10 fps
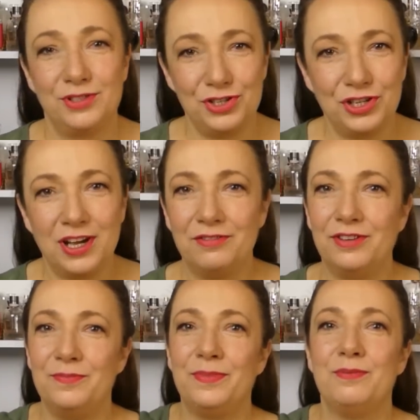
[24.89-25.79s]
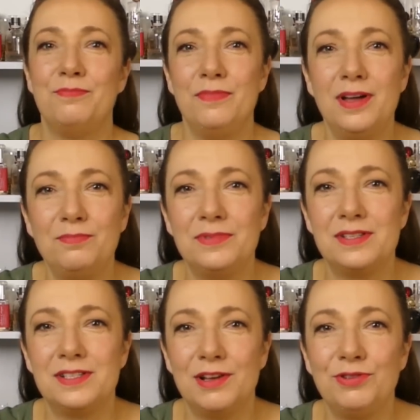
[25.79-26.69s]
Co ciekawe, mam
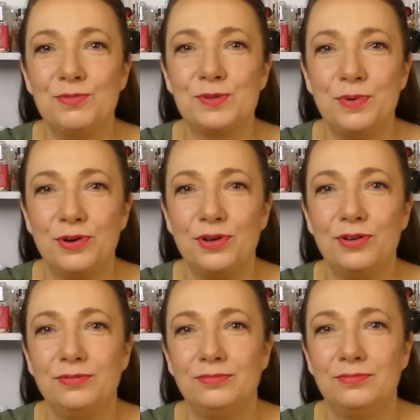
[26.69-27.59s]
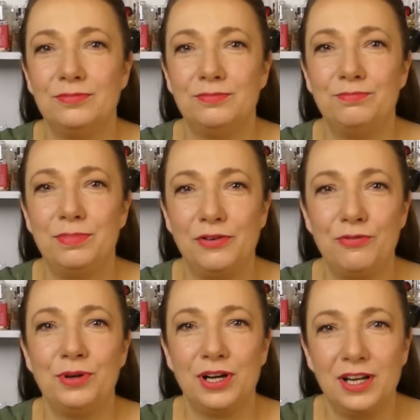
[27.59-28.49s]
całkiem sporo
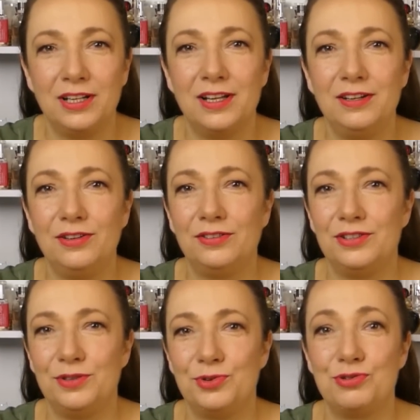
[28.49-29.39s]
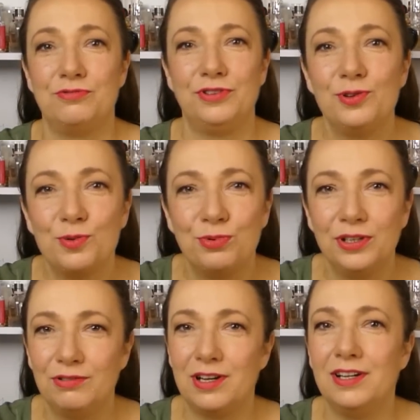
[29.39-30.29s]
perfum Garlena i one się mieszczą w kilku
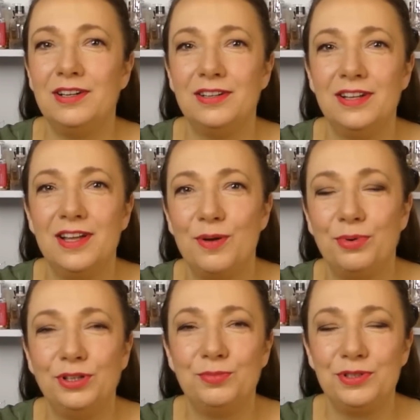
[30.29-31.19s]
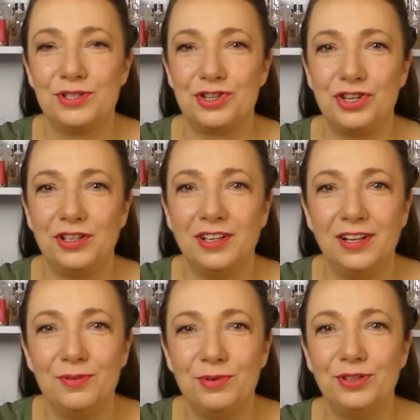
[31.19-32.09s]
pudełkach. Podobnie z
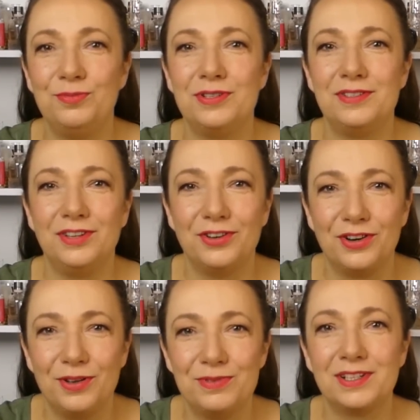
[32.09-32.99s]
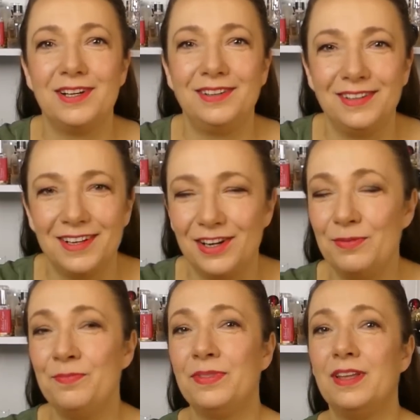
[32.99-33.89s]
Chanel, podobnie z Diorem, z
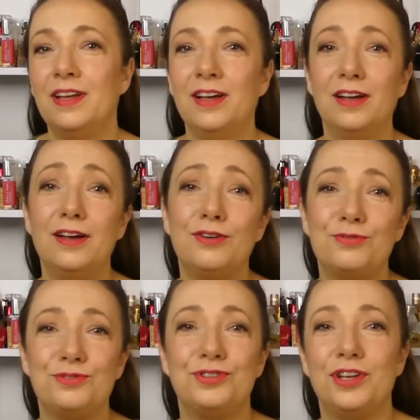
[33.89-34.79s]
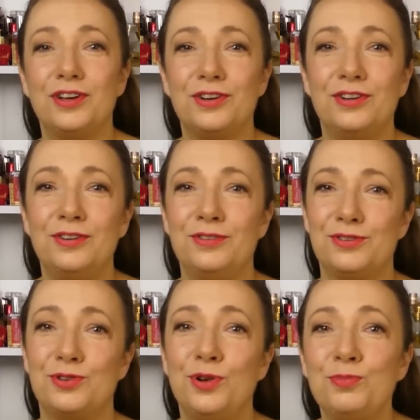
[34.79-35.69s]
Cartierem, a Gucci'ego
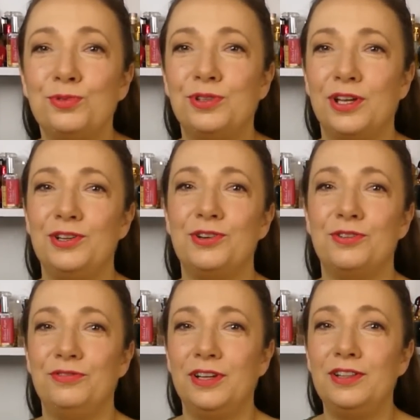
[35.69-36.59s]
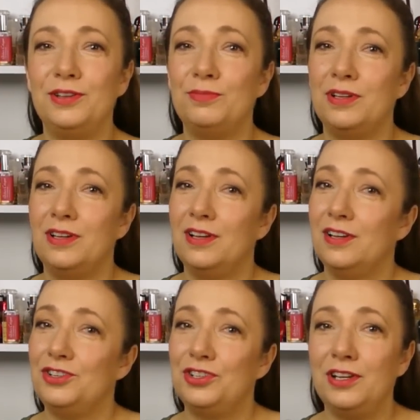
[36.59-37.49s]
skromniuteńko w jednym
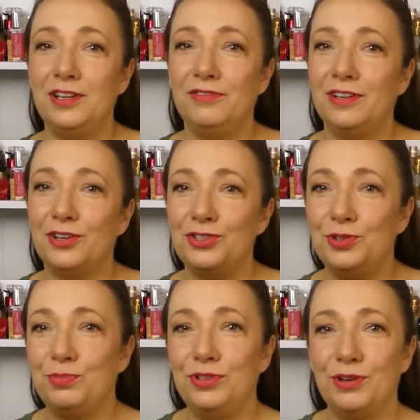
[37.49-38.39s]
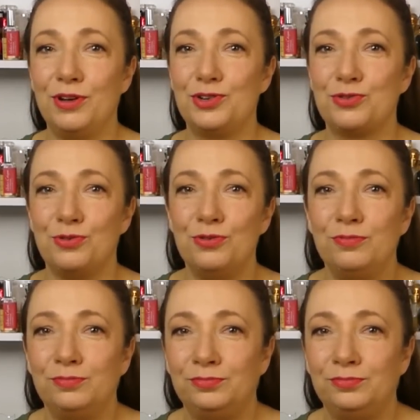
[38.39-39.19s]
średniej wielkości pudełeczku.